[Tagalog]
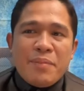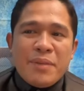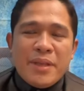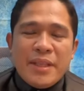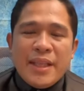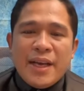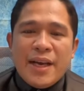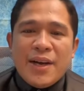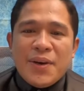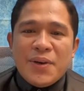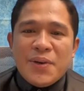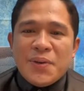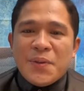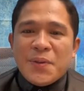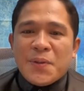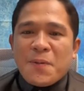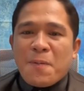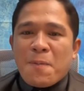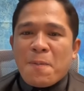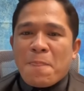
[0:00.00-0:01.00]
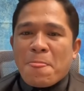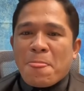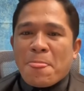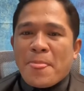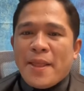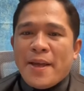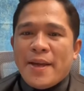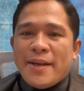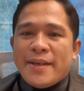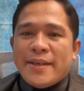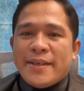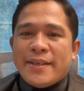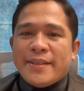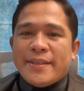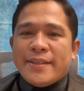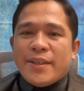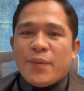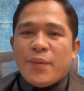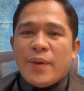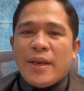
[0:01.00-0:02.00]
Marami daw
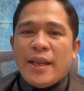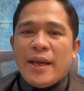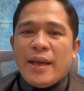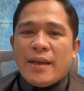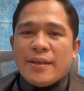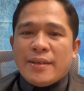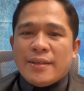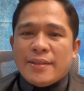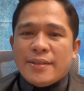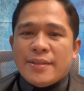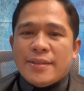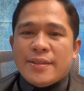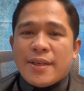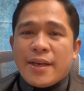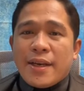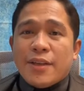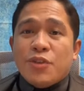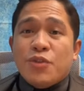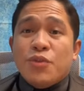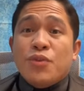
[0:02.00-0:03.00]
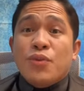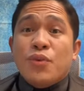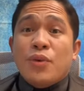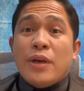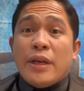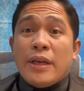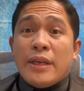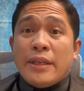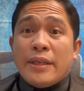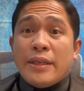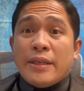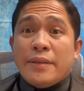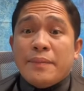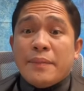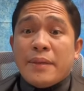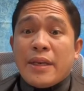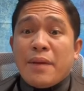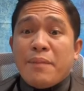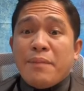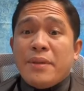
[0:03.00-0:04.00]
uh, nawala sa
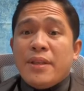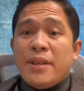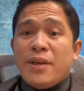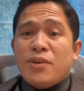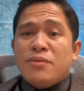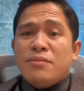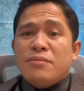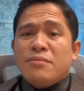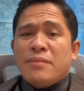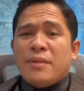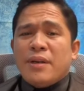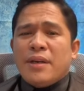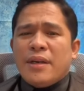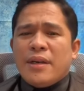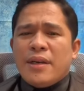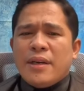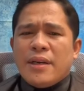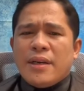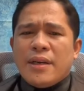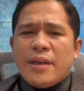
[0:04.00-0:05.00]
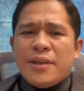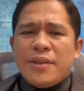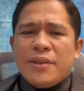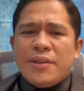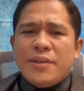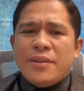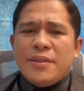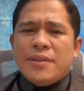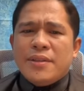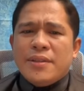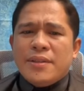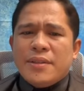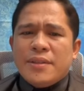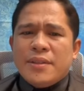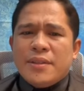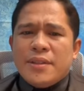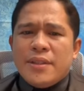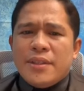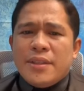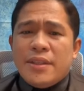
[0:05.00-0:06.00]
katotohanan. Marami daw ma, ano,
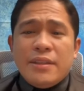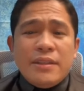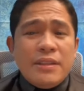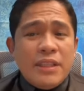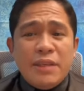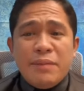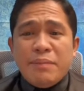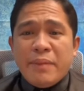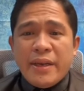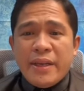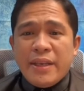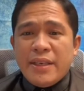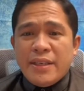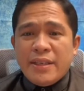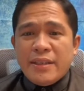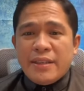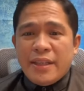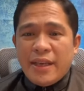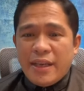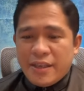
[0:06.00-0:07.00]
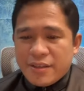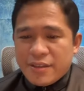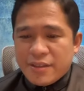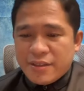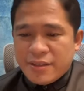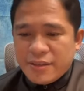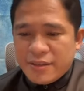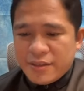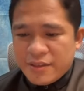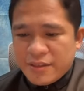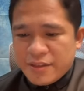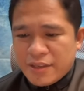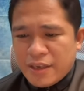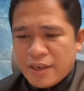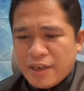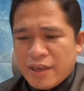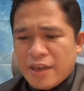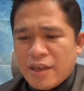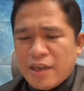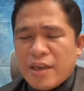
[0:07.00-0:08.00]
hindi mailigtas
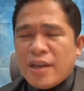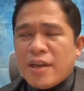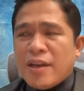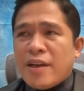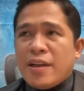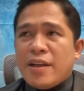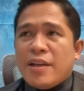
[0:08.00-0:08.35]
sa